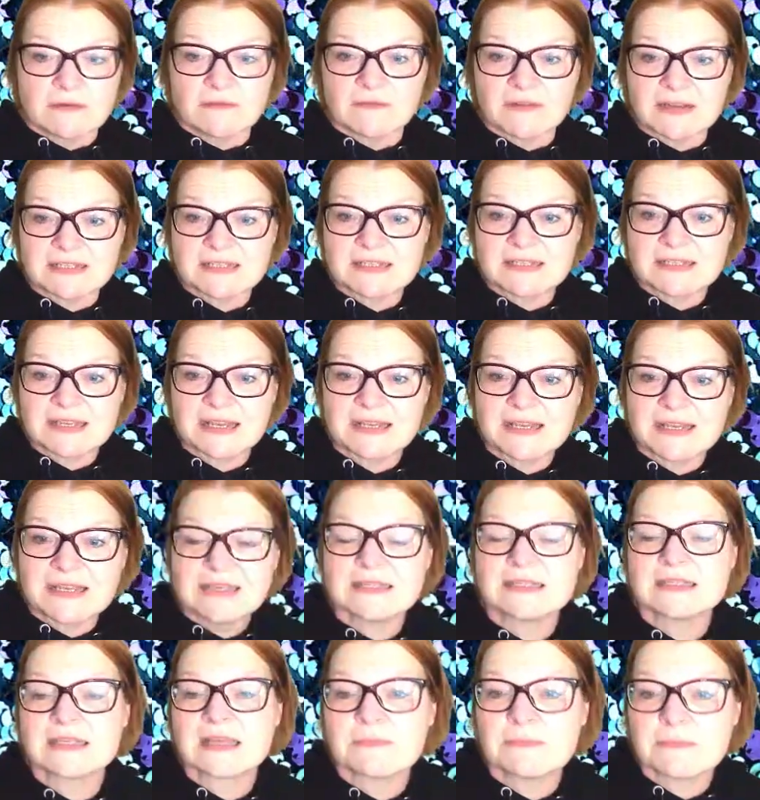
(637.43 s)
Was ist dein
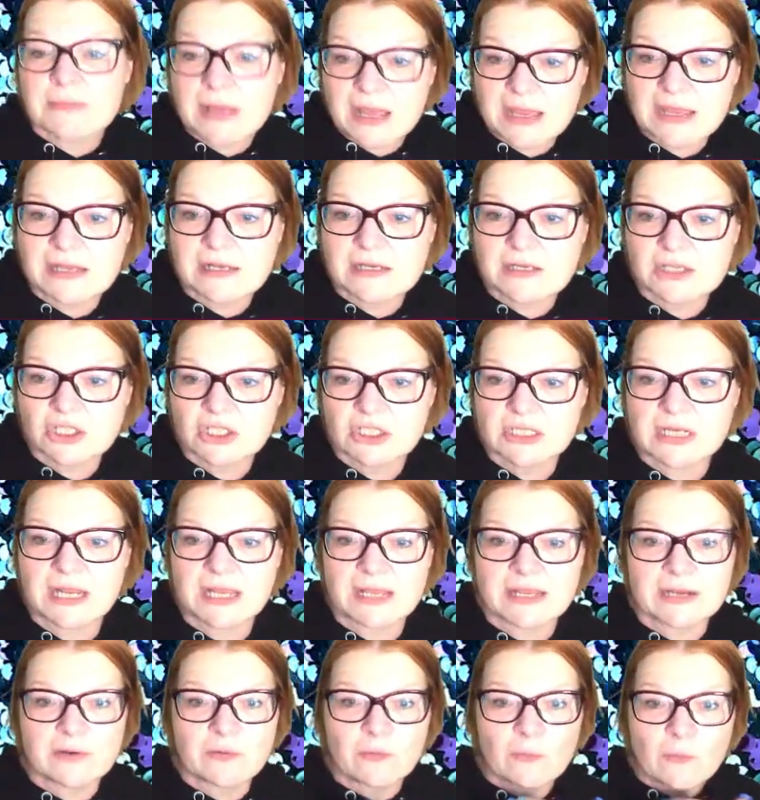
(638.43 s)
nächster
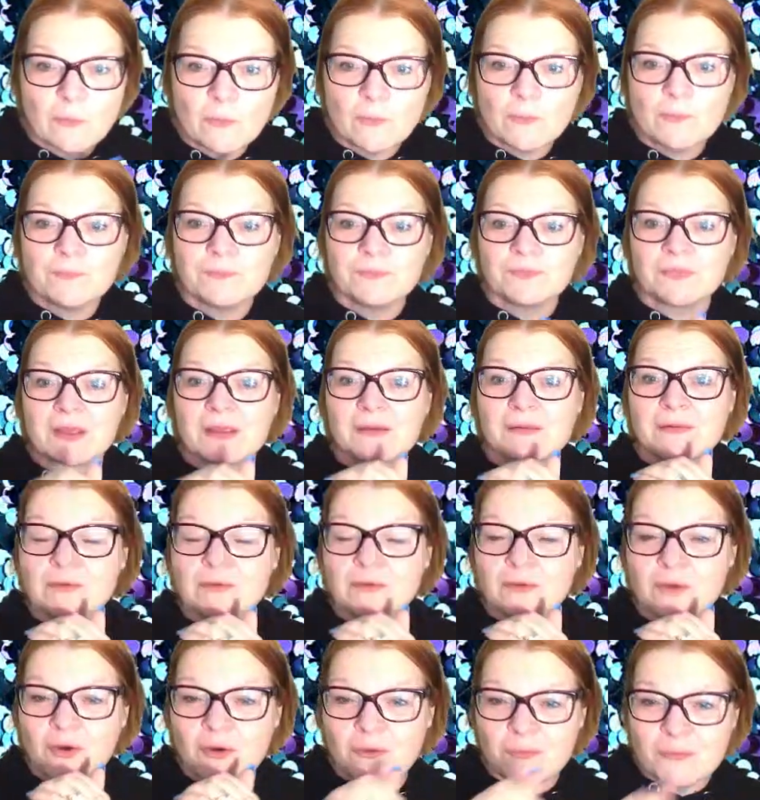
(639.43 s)
Meilenstein, um
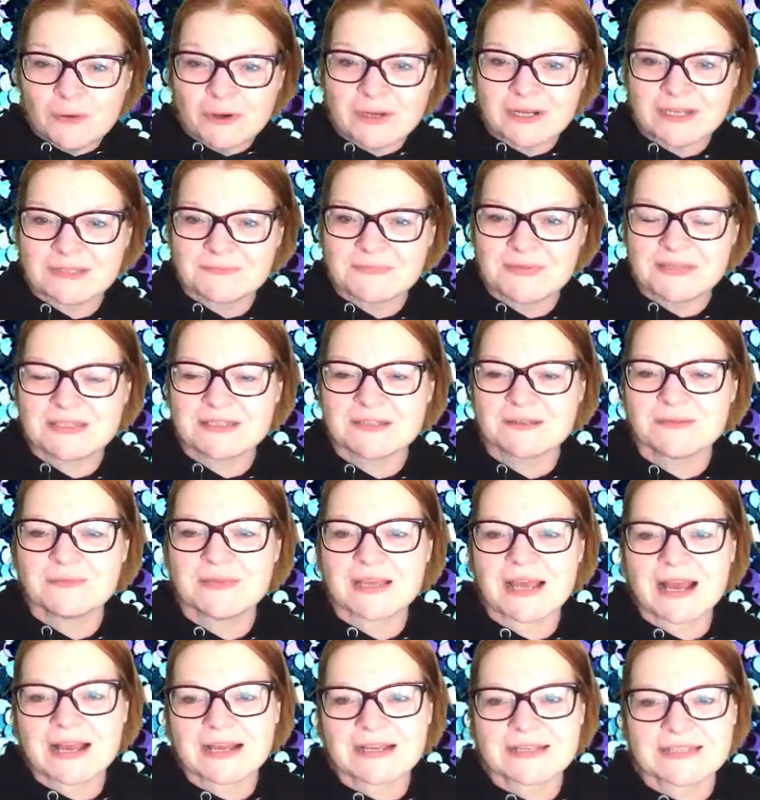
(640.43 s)
noch möglichst bis zum
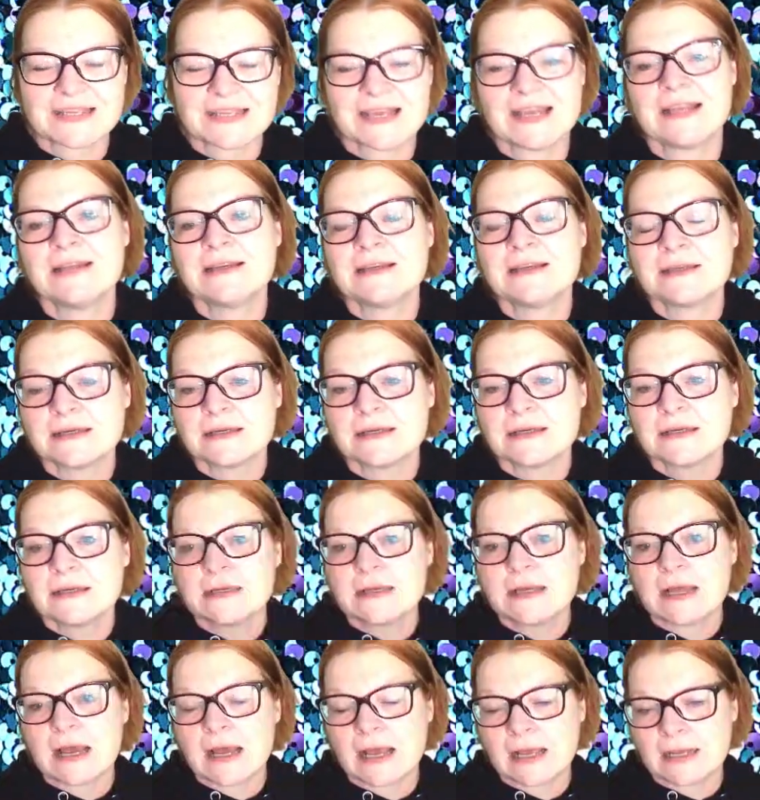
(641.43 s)
Jahresende
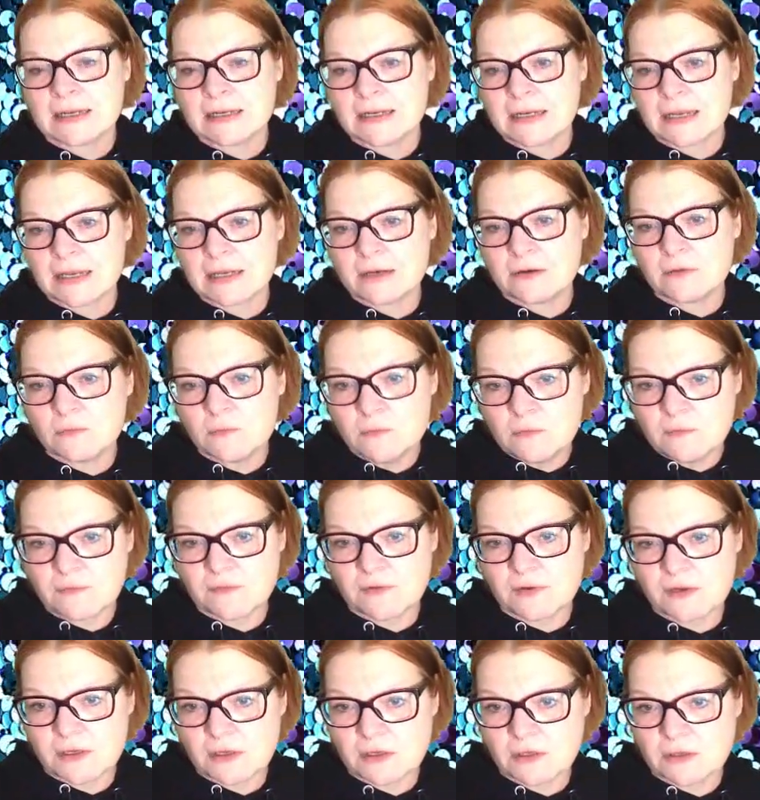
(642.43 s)
an dein
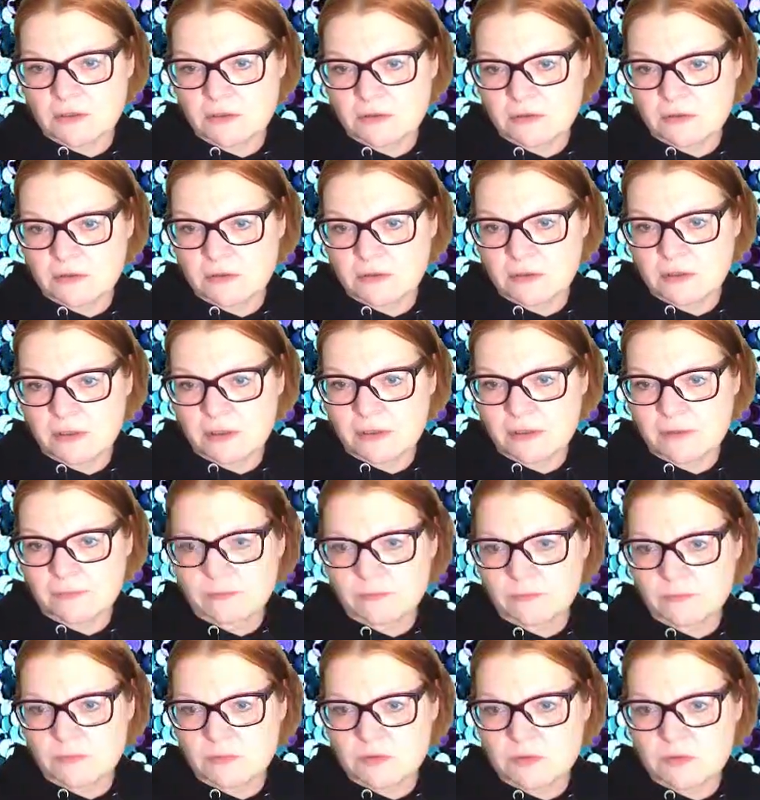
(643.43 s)
Ufer
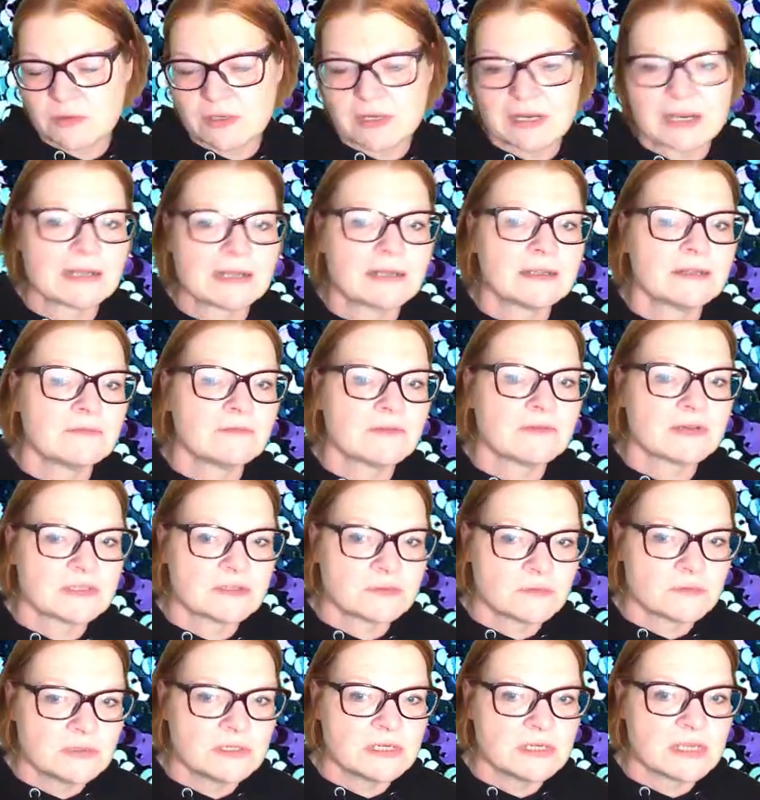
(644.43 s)
ähm, zu gelangen,
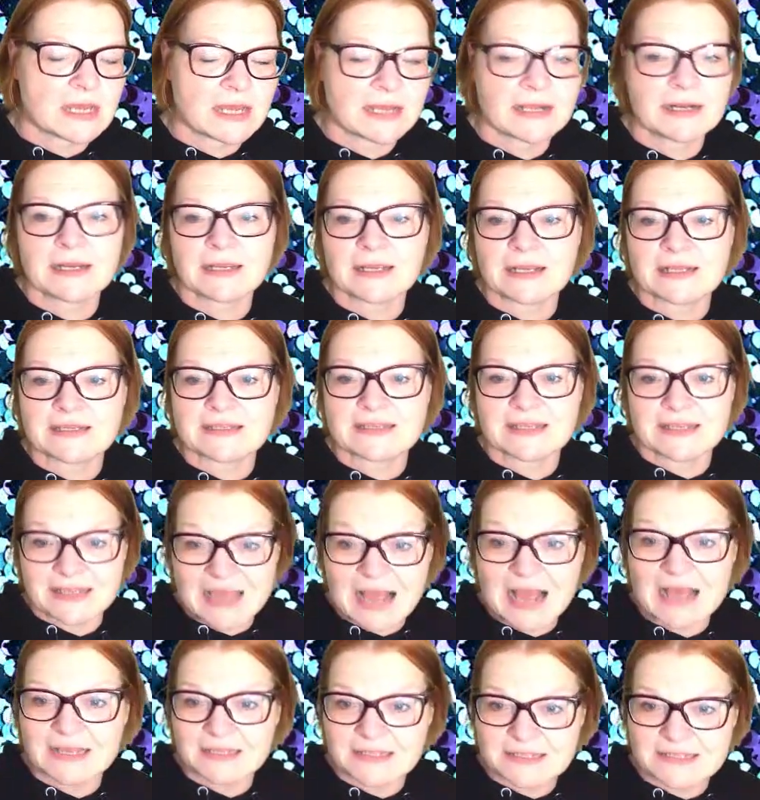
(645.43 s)
was du dir eigentlich als
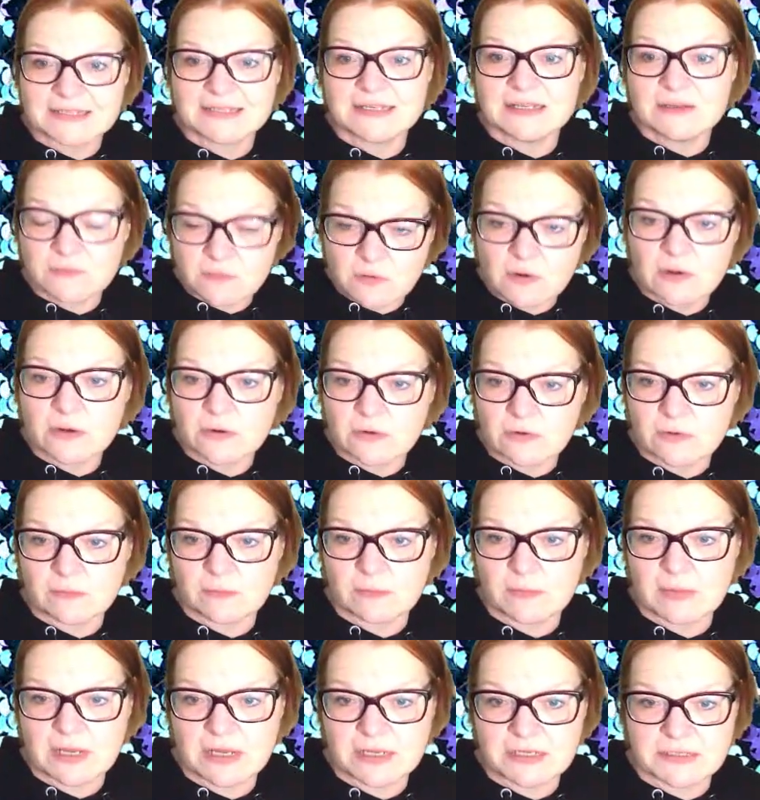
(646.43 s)
Jahresziel
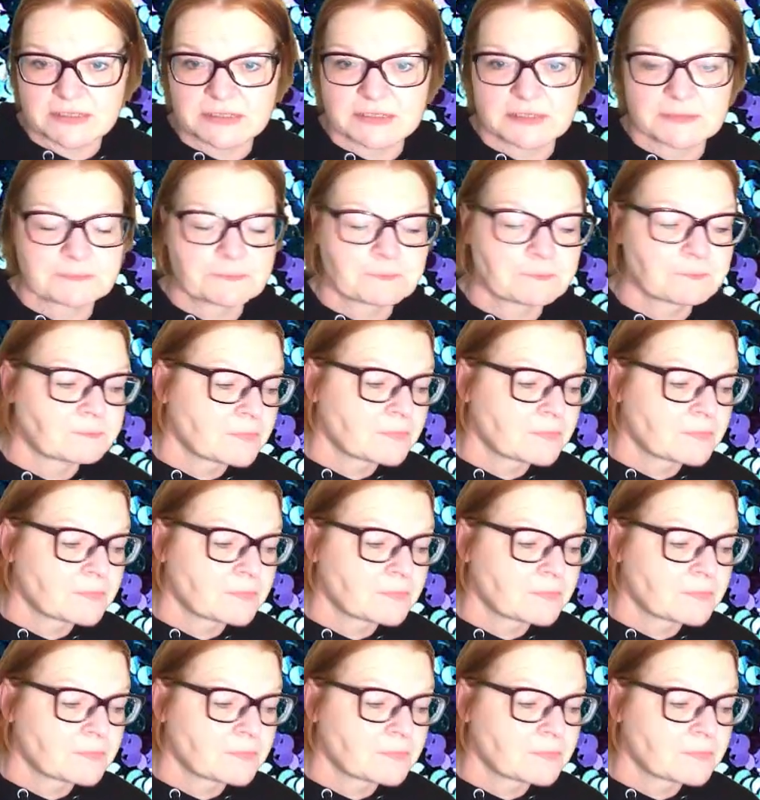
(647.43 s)
vorgenommen hast?